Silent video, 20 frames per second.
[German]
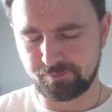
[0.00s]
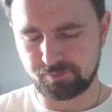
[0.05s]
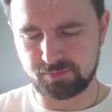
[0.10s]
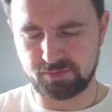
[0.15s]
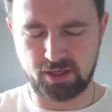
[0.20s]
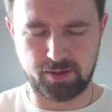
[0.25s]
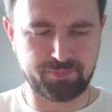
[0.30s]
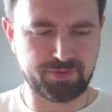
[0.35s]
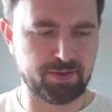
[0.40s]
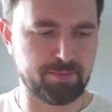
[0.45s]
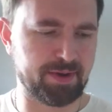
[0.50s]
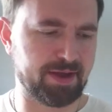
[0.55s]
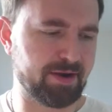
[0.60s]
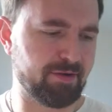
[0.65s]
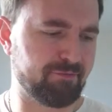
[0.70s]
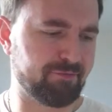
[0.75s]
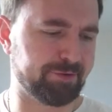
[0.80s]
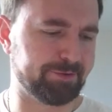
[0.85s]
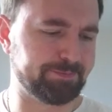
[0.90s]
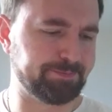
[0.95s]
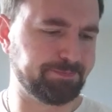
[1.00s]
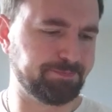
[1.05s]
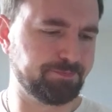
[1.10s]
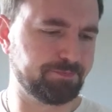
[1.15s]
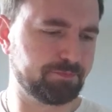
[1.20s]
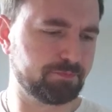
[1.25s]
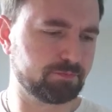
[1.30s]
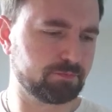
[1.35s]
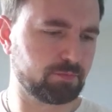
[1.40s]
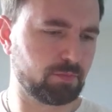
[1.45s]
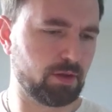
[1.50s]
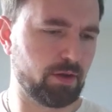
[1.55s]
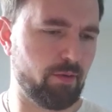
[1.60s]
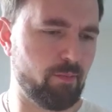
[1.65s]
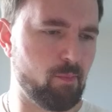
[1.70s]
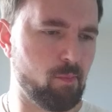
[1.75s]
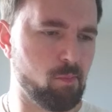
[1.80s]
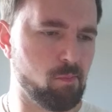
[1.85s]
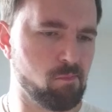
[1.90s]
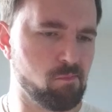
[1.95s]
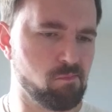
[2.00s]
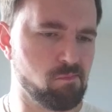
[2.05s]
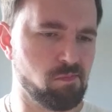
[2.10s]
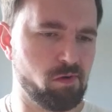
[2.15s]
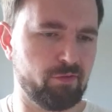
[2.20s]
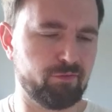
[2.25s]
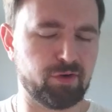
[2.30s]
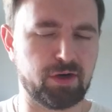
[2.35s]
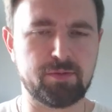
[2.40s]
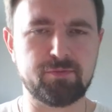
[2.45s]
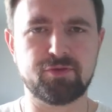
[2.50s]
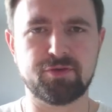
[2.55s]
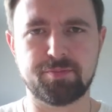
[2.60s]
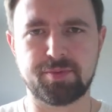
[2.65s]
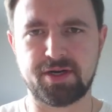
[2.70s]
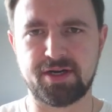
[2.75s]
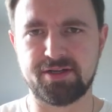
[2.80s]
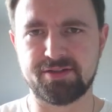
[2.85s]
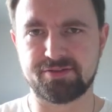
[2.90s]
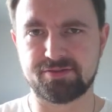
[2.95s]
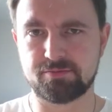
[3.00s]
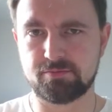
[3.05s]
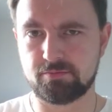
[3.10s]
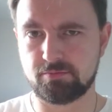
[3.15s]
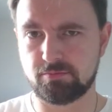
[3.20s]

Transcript: Da habt ihr mehr davon. Vor allem für den Preis.